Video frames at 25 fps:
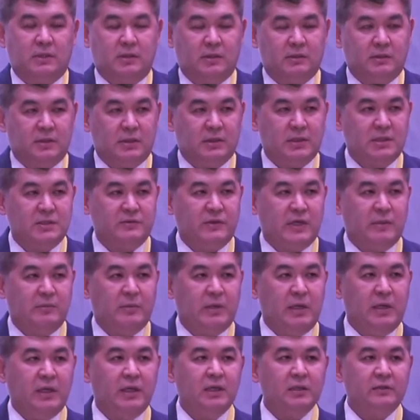так называемый
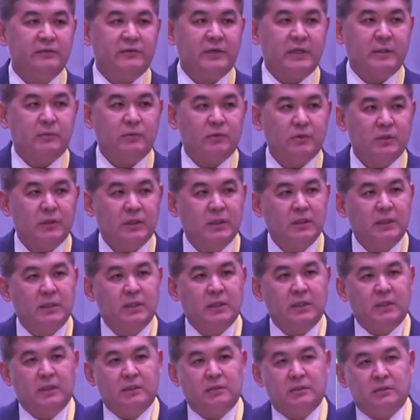legal framework,
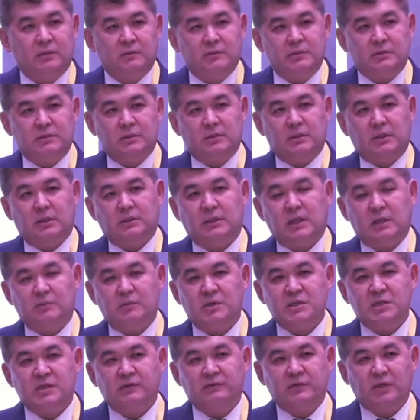то есть
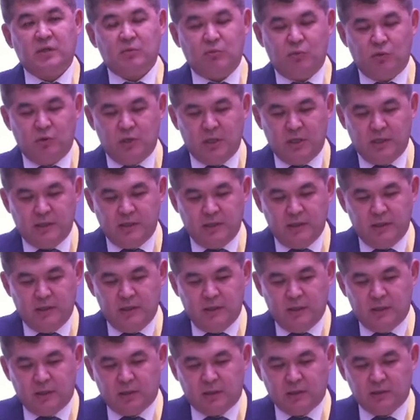нормативное поле,
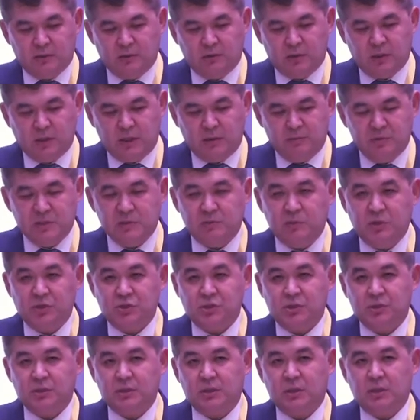которое
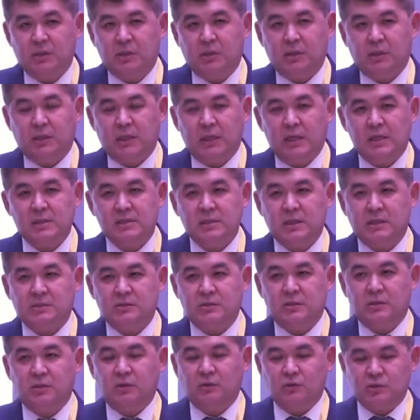обеспечит реализацию
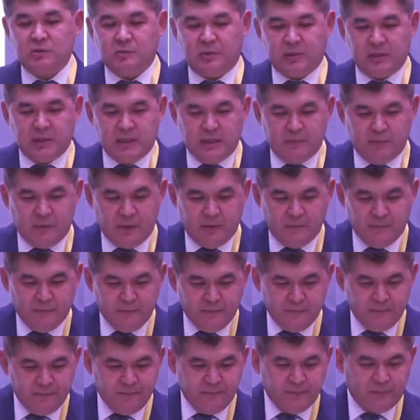этой госпрограммы.
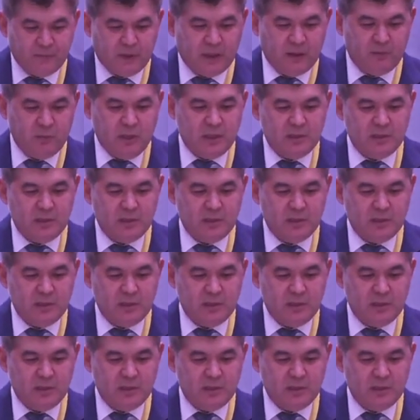Мы